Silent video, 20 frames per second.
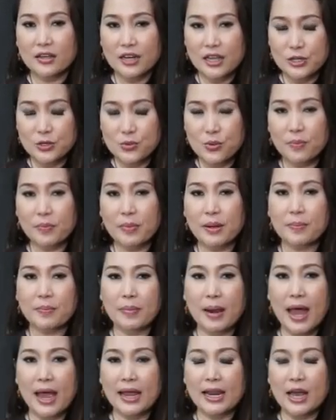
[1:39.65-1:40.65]
ในช่วงปลาย
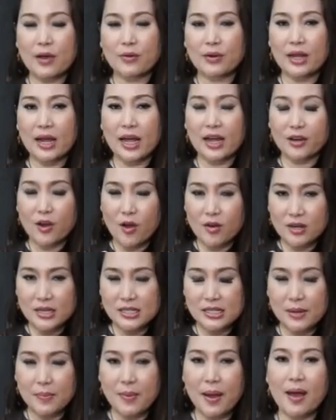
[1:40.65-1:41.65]
ปลายแล้วนะคะนอกเห
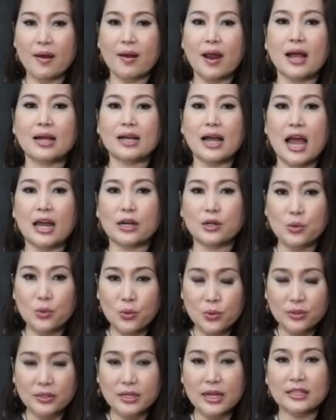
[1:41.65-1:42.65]
นือจากภาระงาน
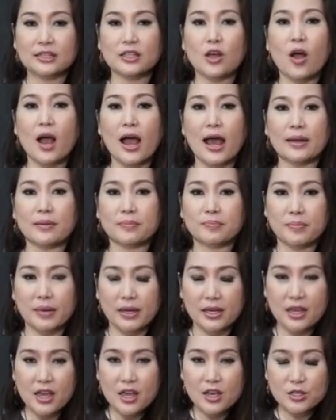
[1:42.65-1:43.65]
คุณยังต้องอาจไป